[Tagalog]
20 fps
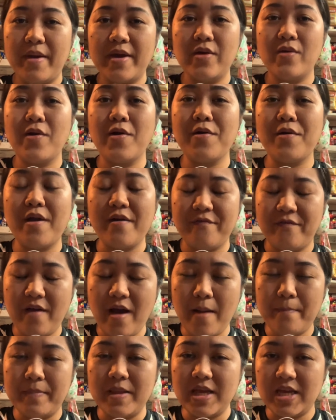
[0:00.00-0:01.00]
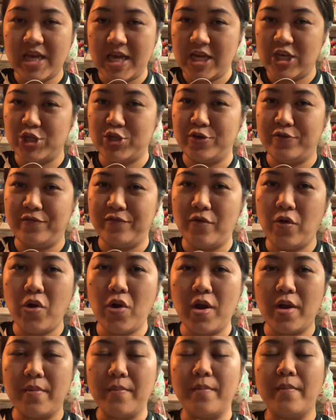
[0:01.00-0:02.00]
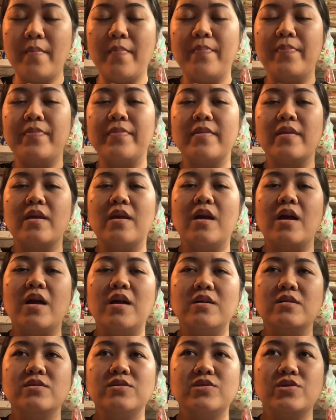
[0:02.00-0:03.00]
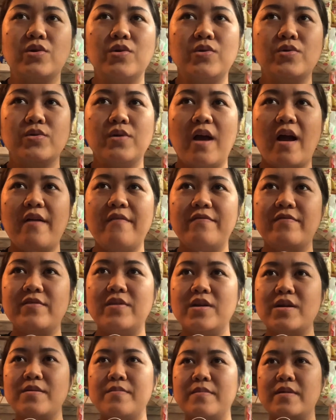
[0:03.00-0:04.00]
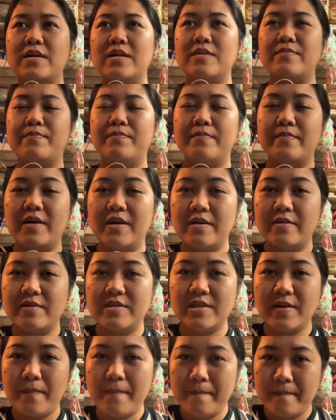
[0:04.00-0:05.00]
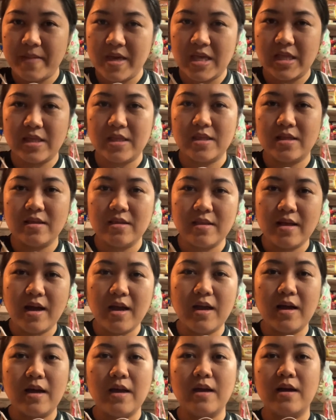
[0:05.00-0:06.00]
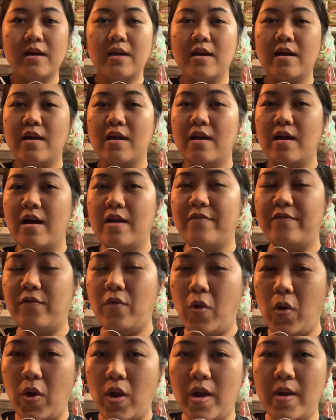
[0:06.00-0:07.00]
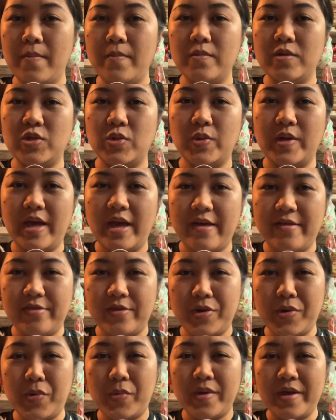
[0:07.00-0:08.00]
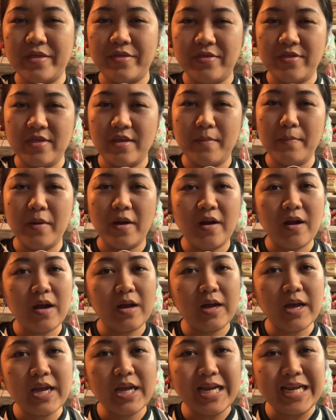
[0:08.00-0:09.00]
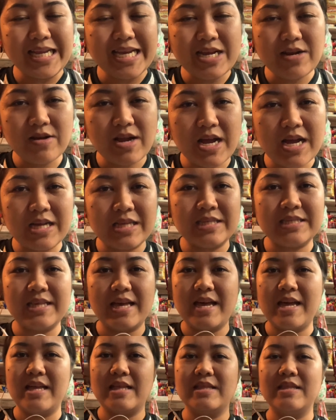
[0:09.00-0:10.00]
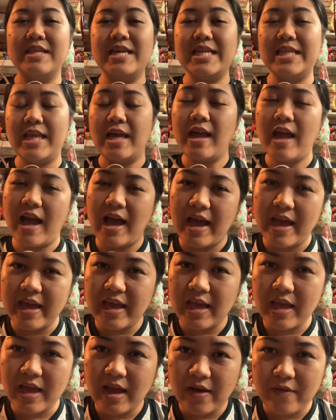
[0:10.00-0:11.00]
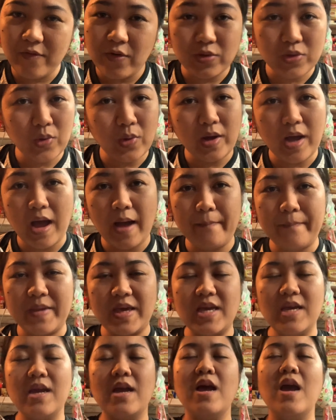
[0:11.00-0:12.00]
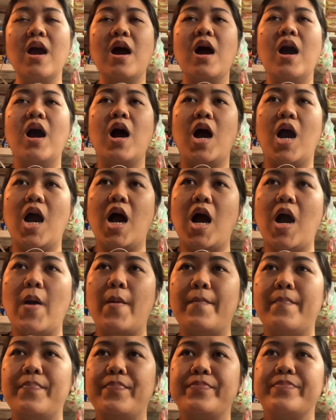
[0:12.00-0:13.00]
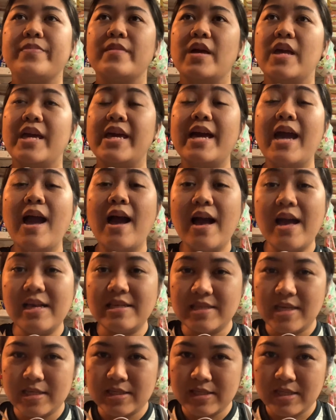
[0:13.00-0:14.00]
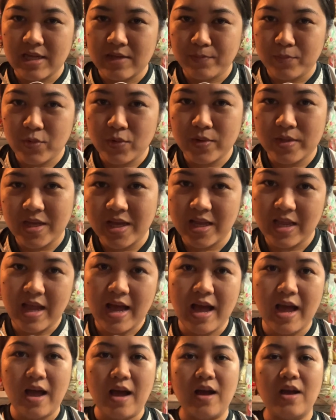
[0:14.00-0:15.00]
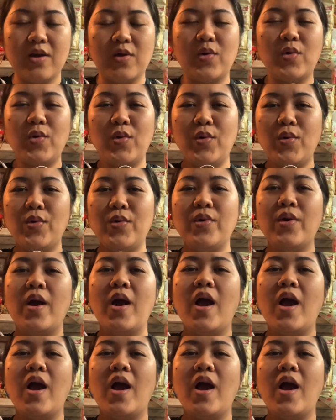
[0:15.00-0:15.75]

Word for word: yung application form. So, after mag, mag-submit ng form together with the barangay clearance and DTI photocopy, um, i-assess na po nila kung